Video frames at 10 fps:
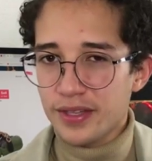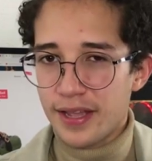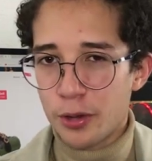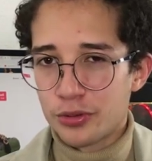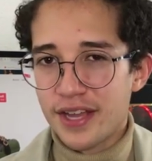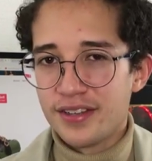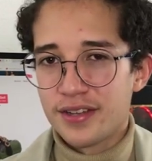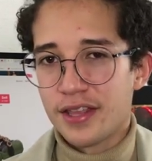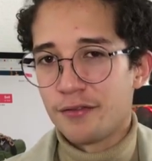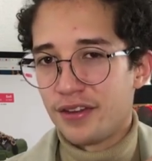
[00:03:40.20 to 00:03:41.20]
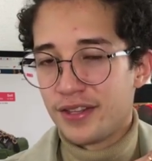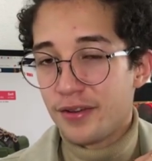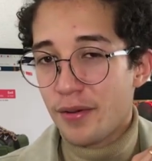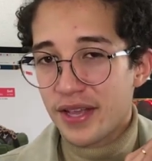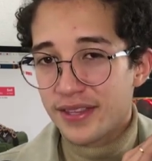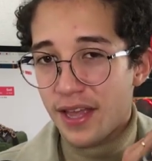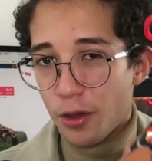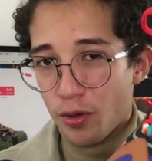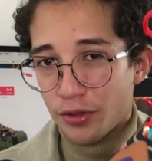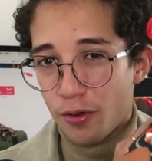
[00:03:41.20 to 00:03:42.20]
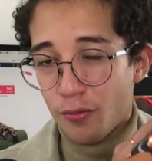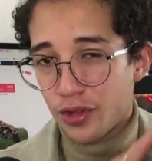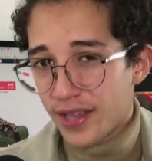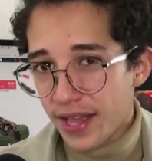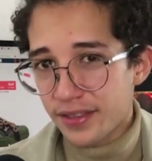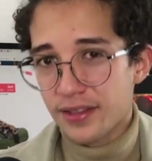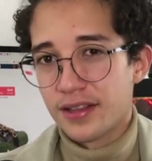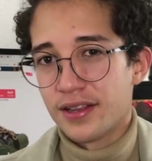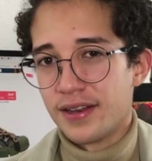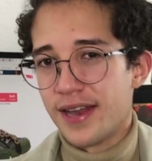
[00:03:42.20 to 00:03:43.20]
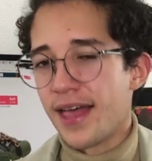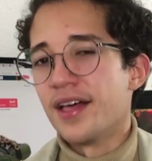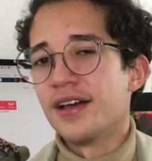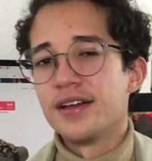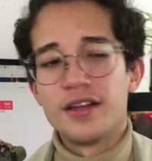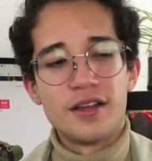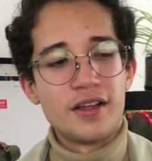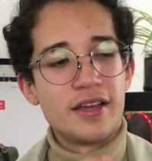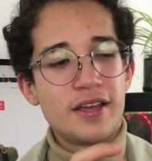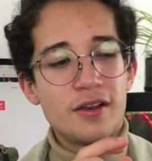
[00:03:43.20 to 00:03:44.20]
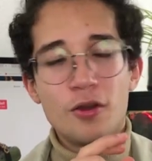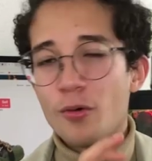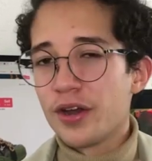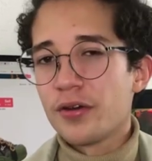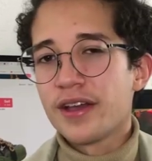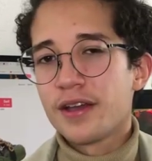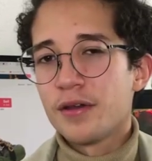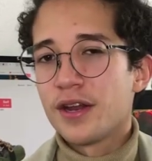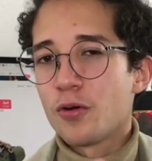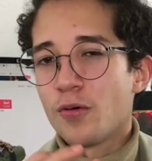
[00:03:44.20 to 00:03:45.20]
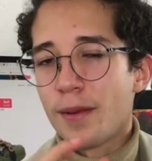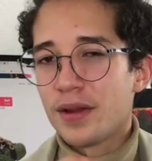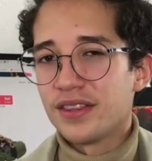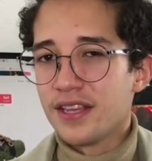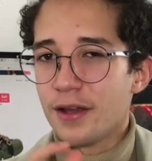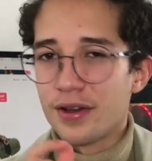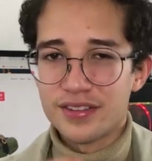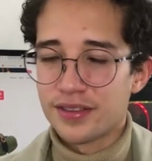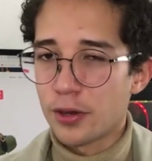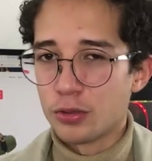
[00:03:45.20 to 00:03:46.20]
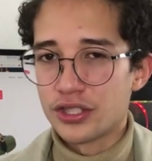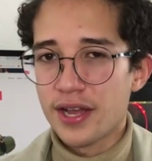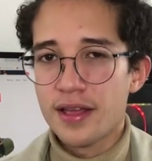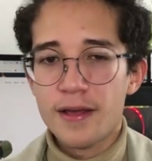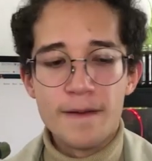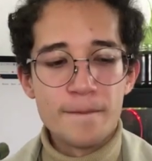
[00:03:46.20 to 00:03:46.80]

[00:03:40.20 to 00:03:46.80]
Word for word: es un tenis que definitivamente en cuanto a comodidad, nada. Lo bueno es que vienen con una plantilla bastante acolchada